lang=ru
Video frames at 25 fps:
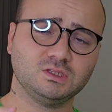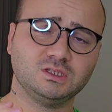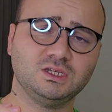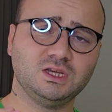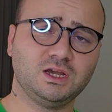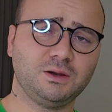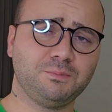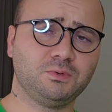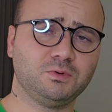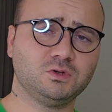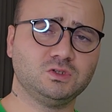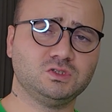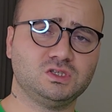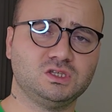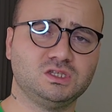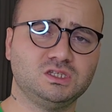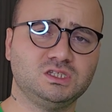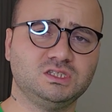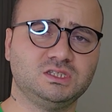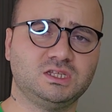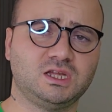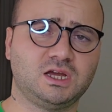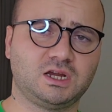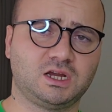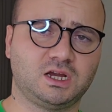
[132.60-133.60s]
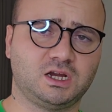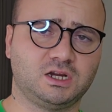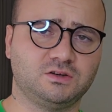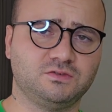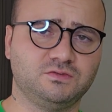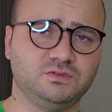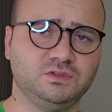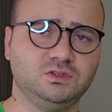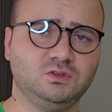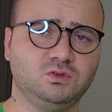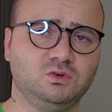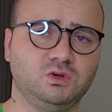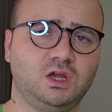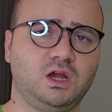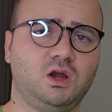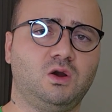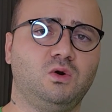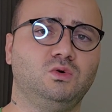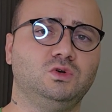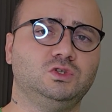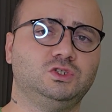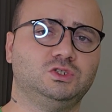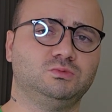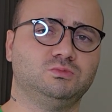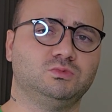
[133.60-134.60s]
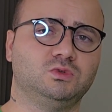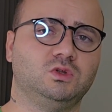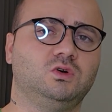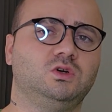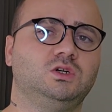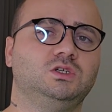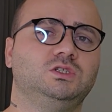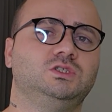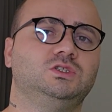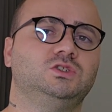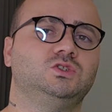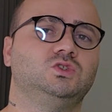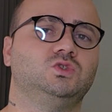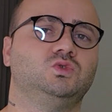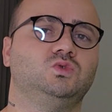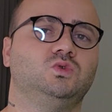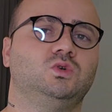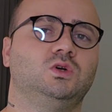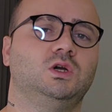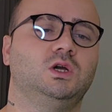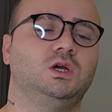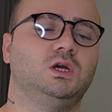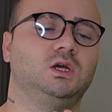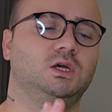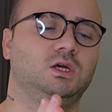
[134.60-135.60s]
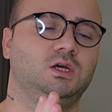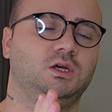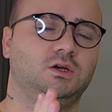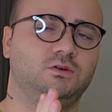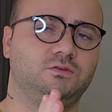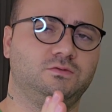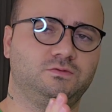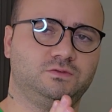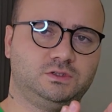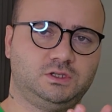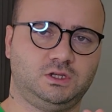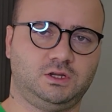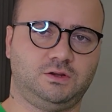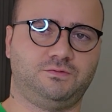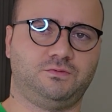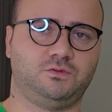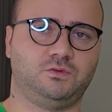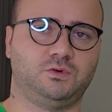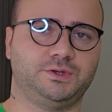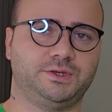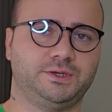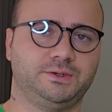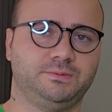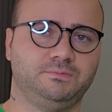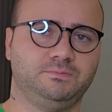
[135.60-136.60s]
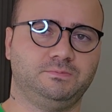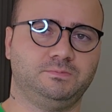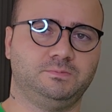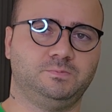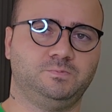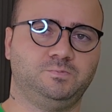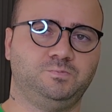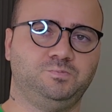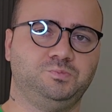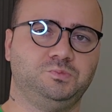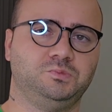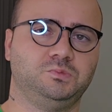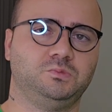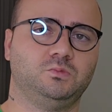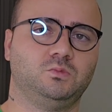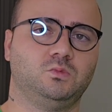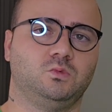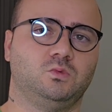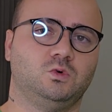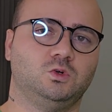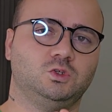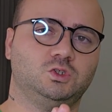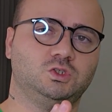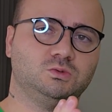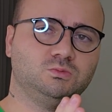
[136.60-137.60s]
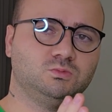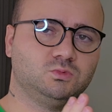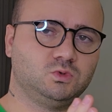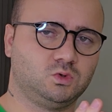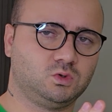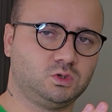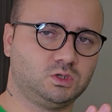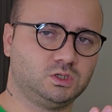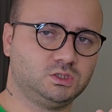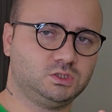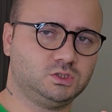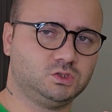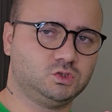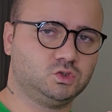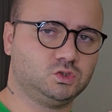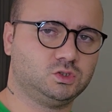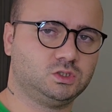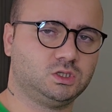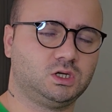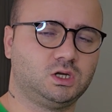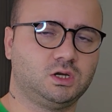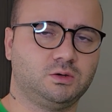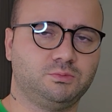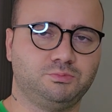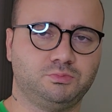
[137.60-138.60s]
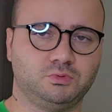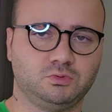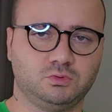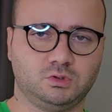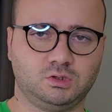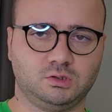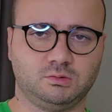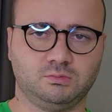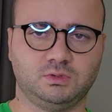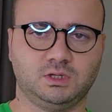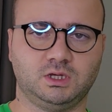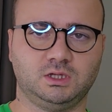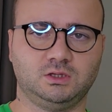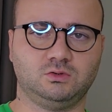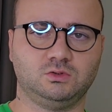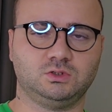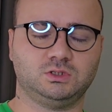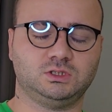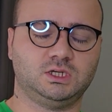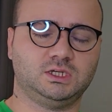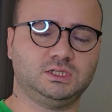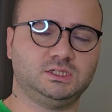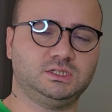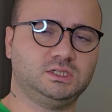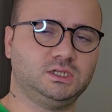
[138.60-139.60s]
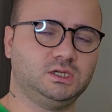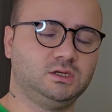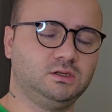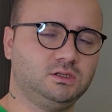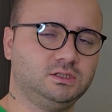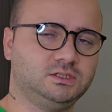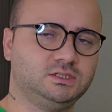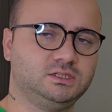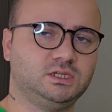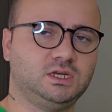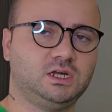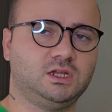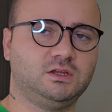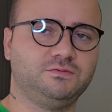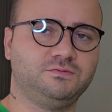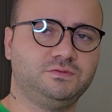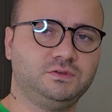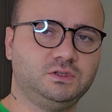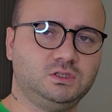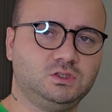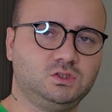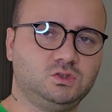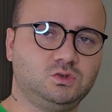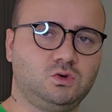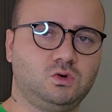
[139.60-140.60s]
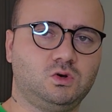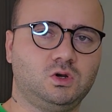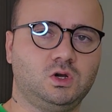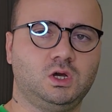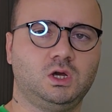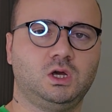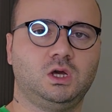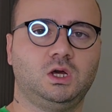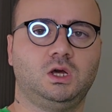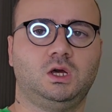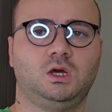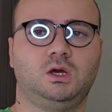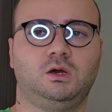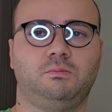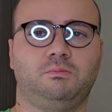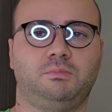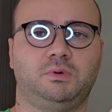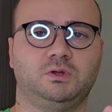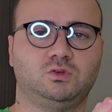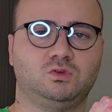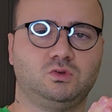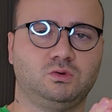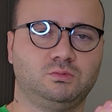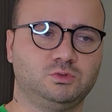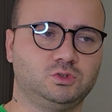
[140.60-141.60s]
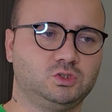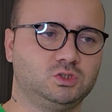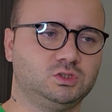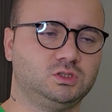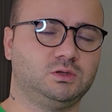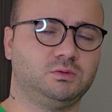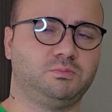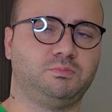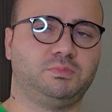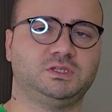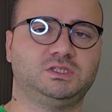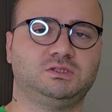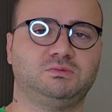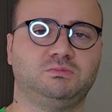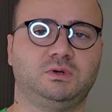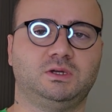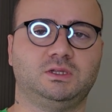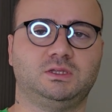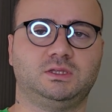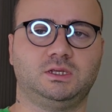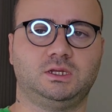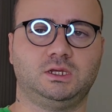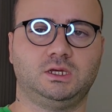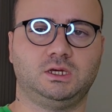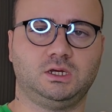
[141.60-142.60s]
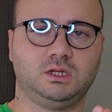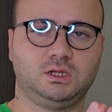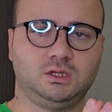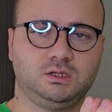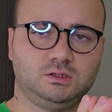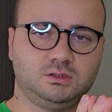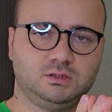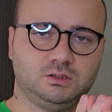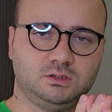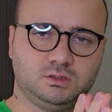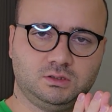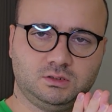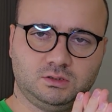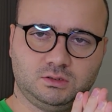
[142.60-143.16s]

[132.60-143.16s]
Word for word: Я просто не знаю, как вы, но я очень много сижу в телефоне, очень много сижу за компьютером, да, то есть я сел, снял видео, потом что-то посмотрел,